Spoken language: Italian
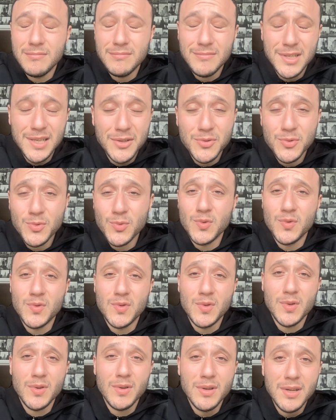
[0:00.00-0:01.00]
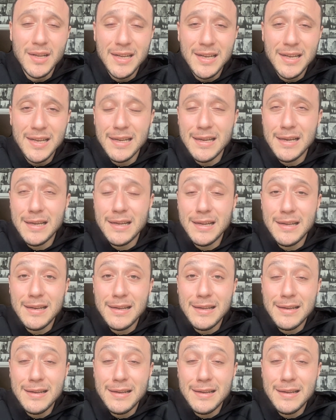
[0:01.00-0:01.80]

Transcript: del tutto la,